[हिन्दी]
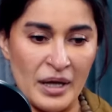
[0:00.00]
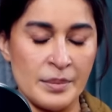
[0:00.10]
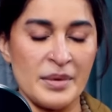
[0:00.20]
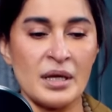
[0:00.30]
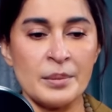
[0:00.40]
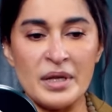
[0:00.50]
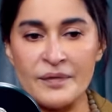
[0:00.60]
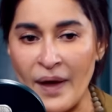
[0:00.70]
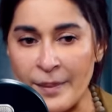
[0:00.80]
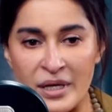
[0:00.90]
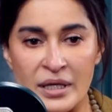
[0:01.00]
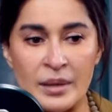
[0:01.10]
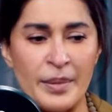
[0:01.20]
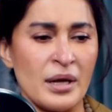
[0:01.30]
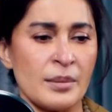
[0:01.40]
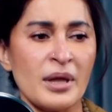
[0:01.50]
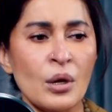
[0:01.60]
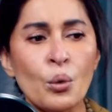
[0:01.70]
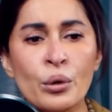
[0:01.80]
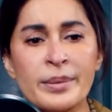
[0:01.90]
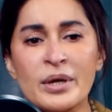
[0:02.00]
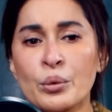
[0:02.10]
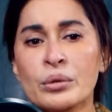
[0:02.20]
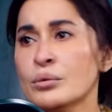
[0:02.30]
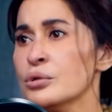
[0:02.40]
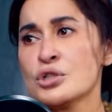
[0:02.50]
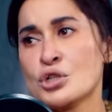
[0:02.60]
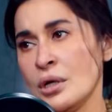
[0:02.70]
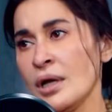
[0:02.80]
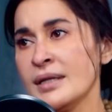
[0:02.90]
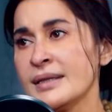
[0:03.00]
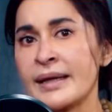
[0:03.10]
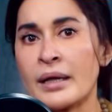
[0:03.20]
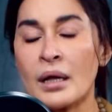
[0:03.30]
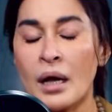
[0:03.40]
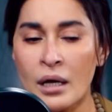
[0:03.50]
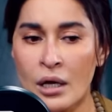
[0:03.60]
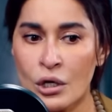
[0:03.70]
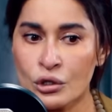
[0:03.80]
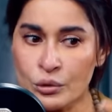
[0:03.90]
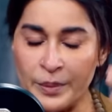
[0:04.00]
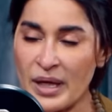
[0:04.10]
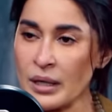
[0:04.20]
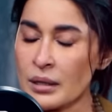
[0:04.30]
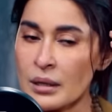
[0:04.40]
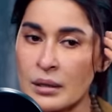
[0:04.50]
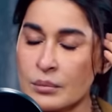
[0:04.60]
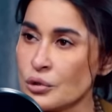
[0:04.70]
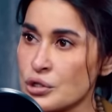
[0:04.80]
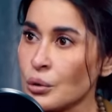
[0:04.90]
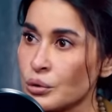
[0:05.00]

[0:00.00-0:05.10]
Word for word: बारे में हाँ। या मेरी फैमिली के बारे में कोई भी कोई कुछ गलत exactly. लिखेगा तो मैं मुझे